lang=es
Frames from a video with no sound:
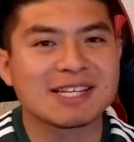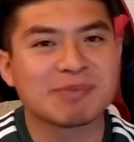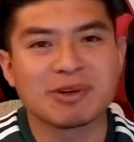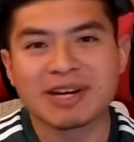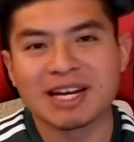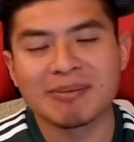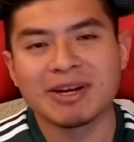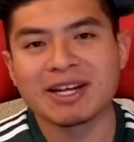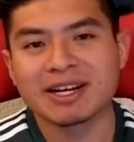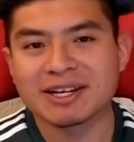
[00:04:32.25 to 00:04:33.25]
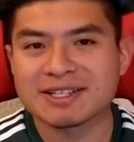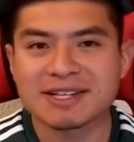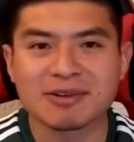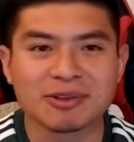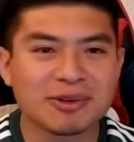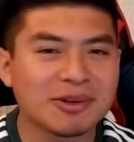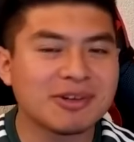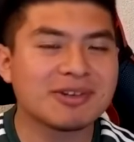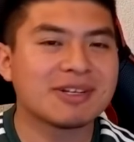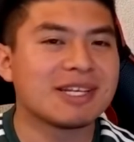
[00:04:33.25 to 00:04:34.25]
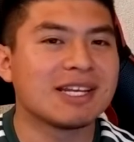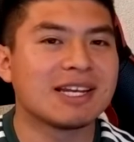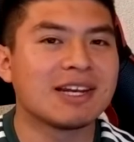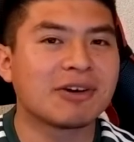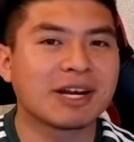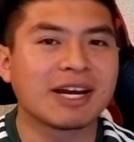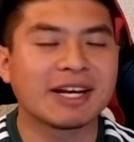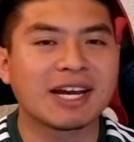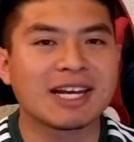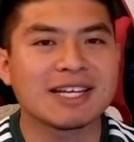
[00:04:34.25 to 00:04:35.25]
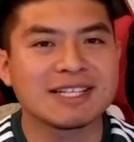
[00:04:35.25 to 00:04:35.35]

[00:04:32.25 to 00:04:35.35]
espero que la América regrese con todo y logre ganarle.